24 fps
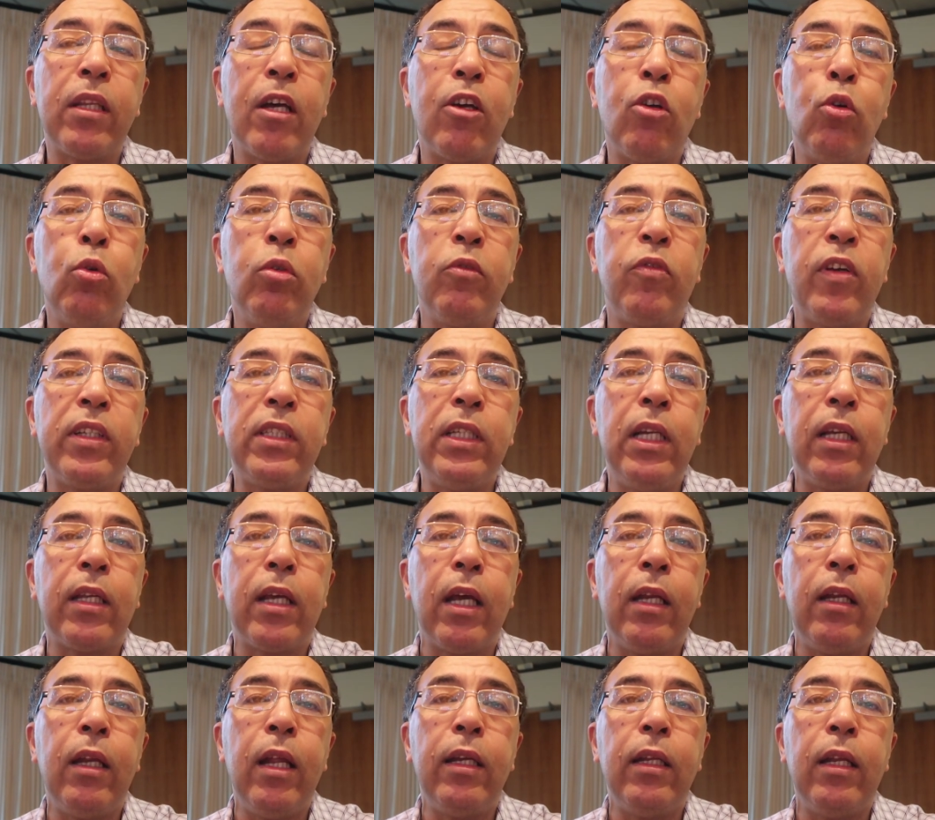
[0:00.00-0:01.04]
ترون
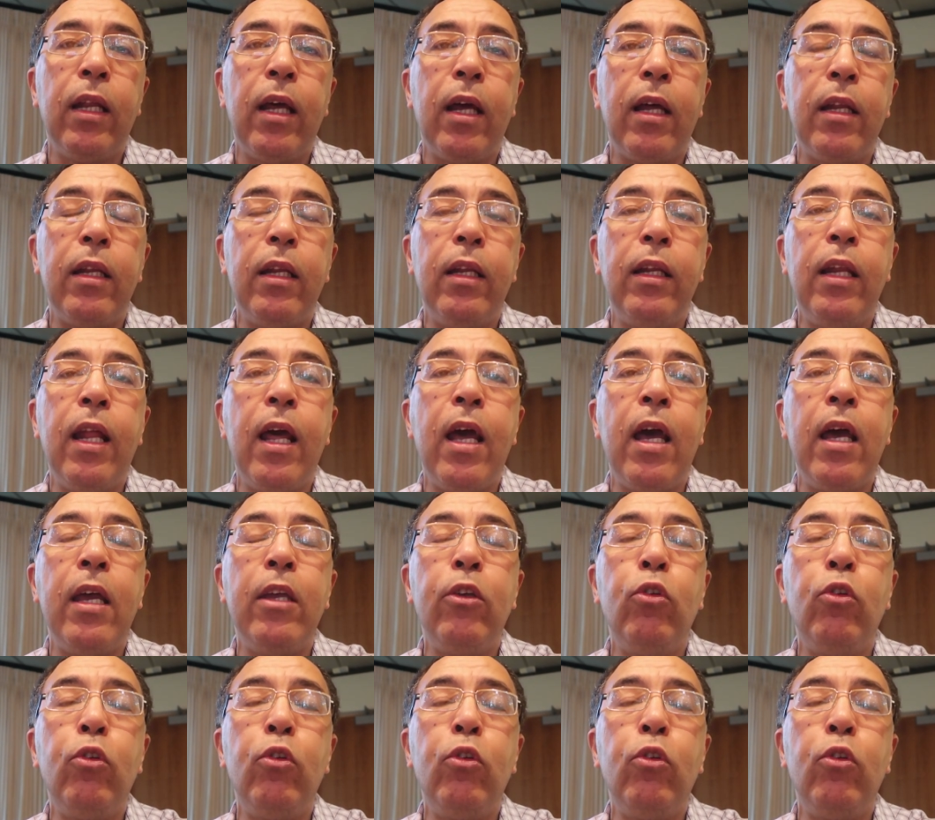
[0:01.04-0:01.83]
فتلك الليلة لا